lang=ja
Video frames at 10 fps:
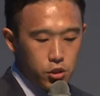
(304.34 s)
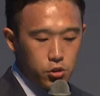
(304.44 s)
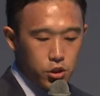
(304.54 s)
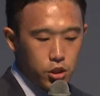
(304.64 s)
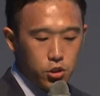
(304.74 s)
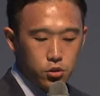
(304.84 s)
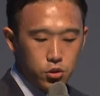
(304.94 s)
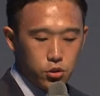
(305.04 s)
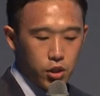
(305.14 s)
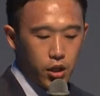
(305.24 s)
欲が持続
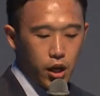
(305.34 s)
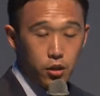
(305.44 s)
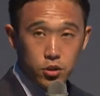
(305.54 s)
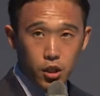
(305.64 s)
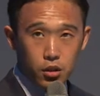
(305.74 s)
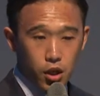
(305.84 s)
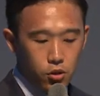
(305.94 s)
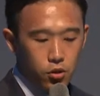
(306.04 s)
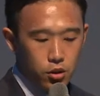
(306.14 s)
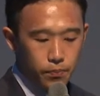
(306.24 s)
する課題の設定の